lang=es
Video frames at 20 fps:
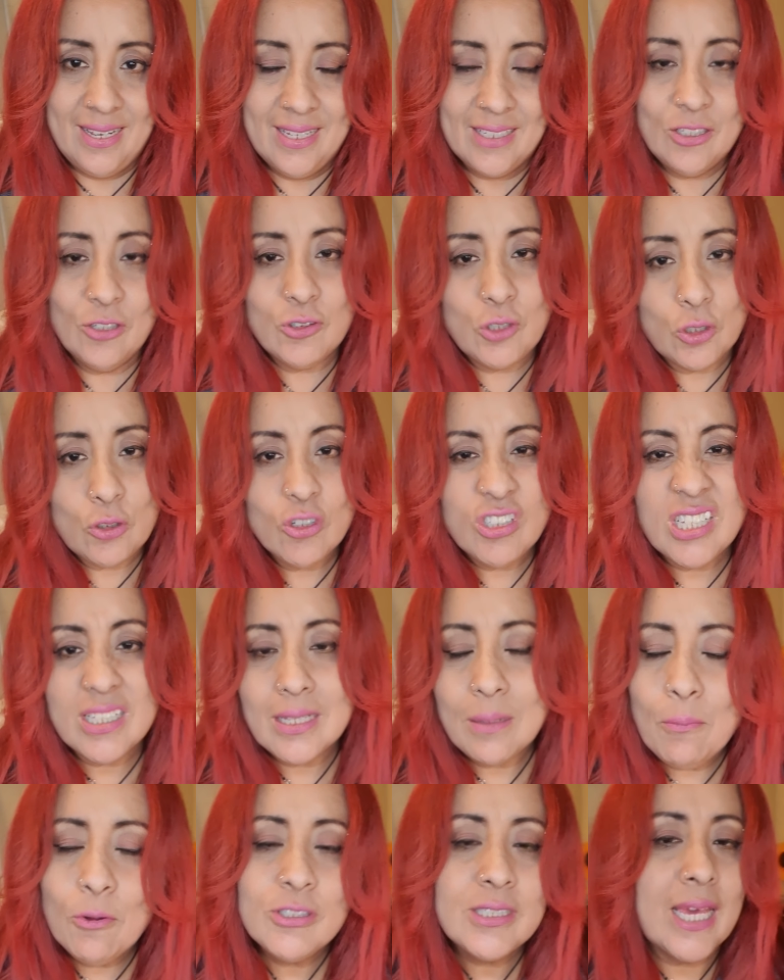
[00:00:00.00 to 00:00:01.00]
Nosotros
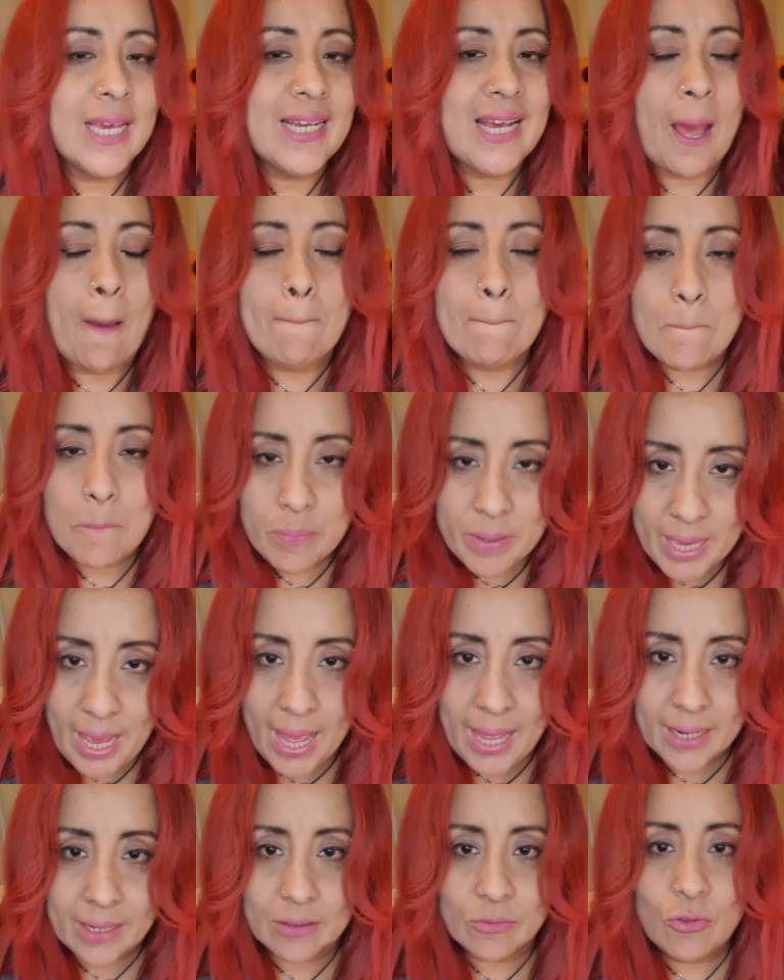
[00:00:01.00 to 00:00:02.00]
tenemos que
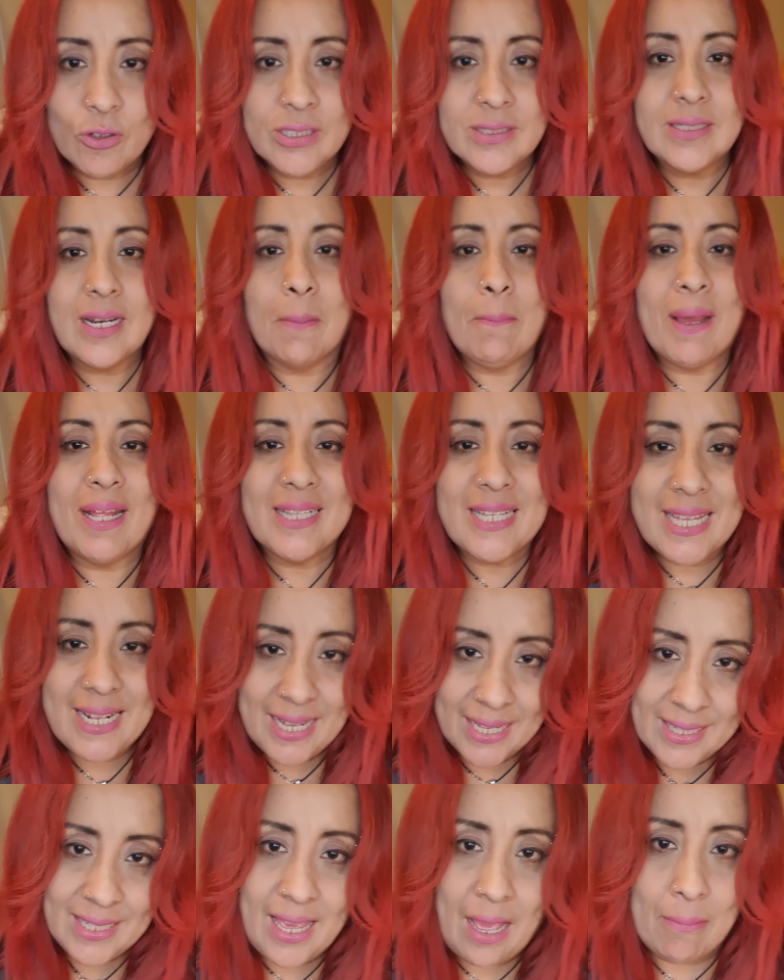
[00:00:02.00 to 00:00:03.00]
cambiar nuestra
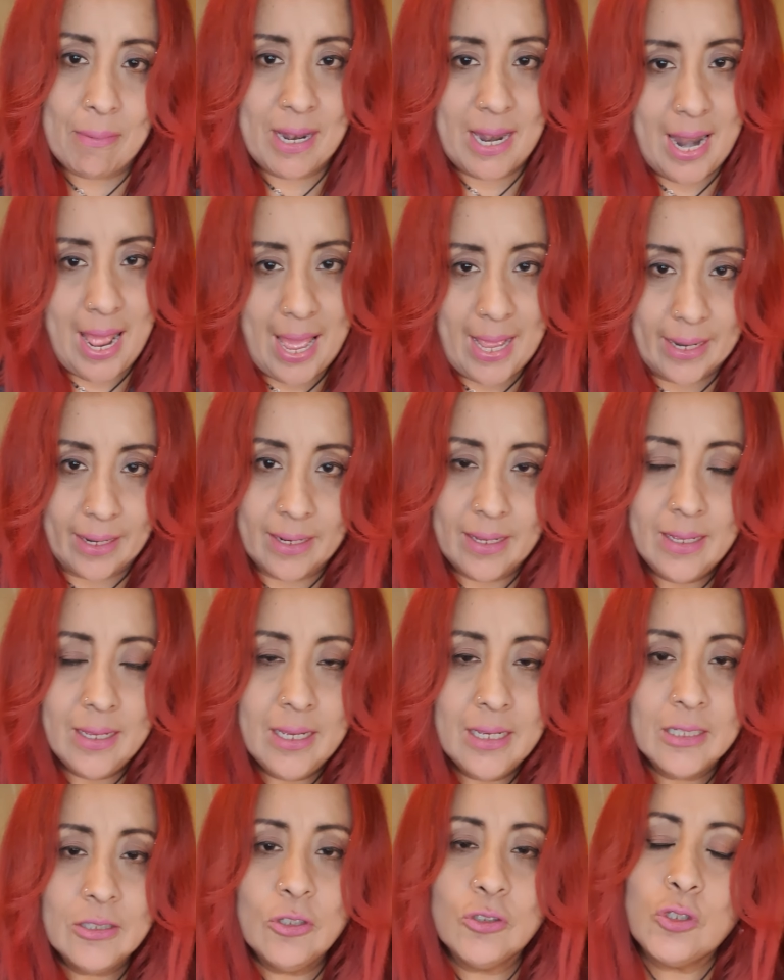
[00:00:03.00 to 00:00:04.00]
manera de hablar.
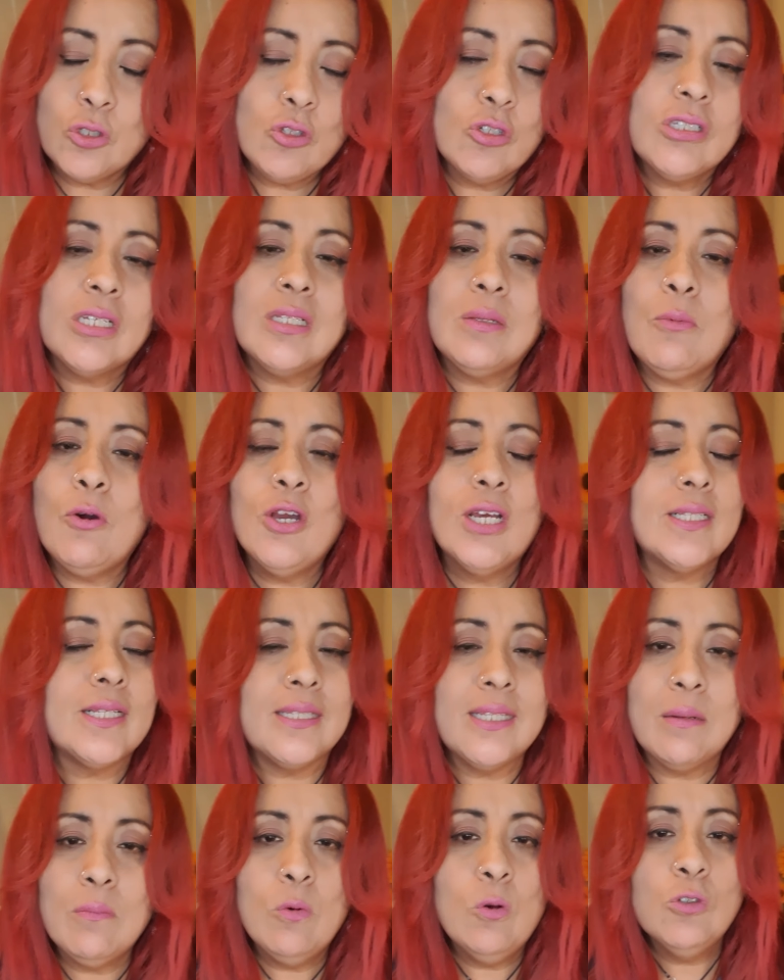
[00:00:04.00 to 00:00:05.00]
Nosotros tenemos que
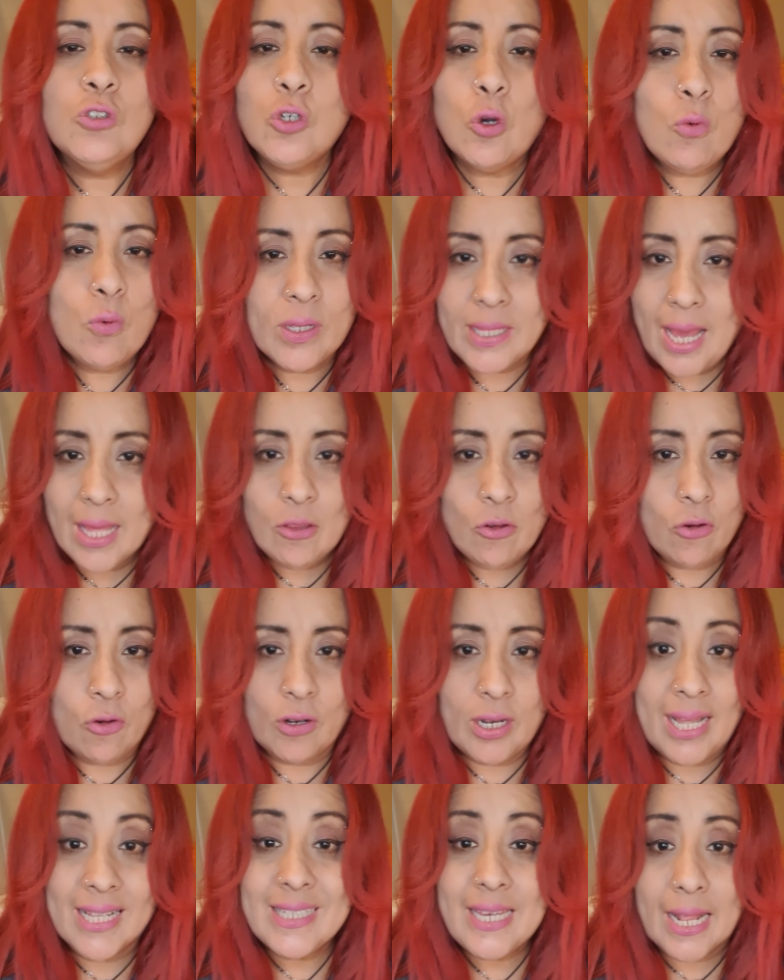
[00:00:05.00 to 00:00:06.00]
tener mucho cuidado
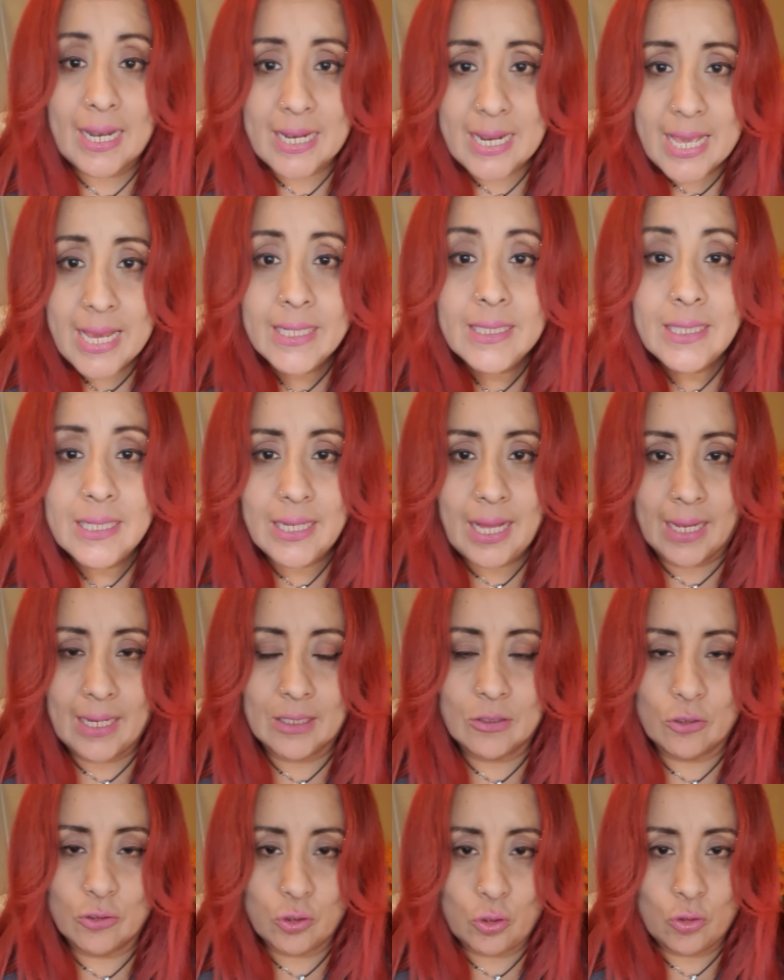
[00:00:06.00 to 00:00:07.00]
con la dialéctica que
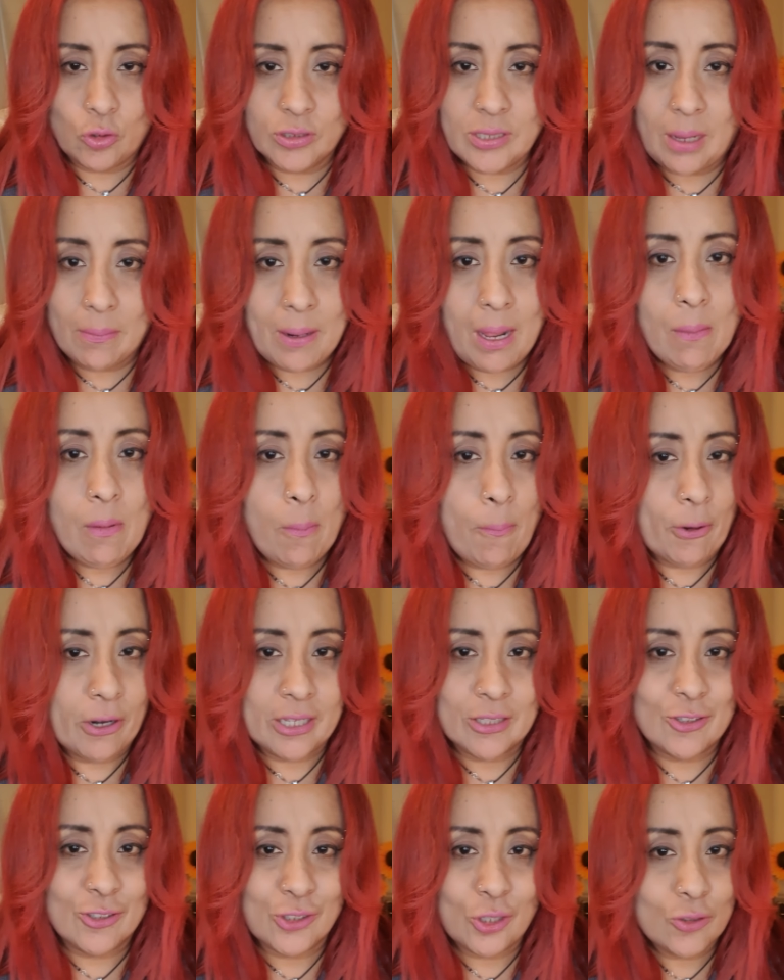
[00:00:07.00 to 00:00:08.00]
nosotros hablamos,
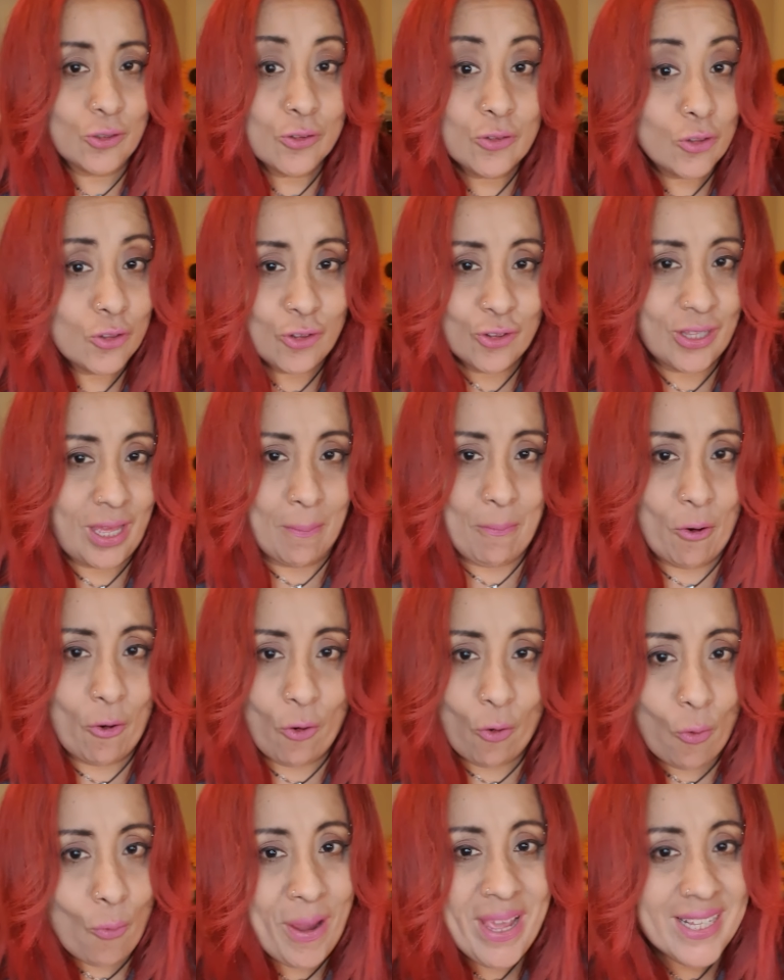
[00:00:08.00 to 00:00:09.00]
porque nosotros no nos damos
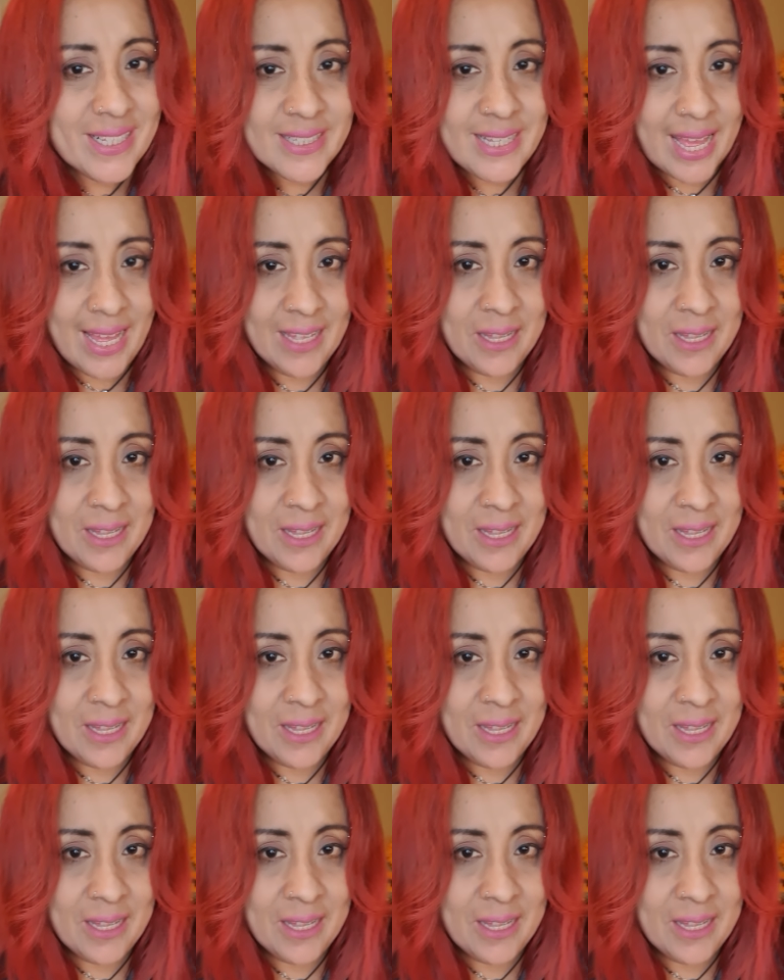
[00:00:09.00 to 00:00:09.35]
cuenta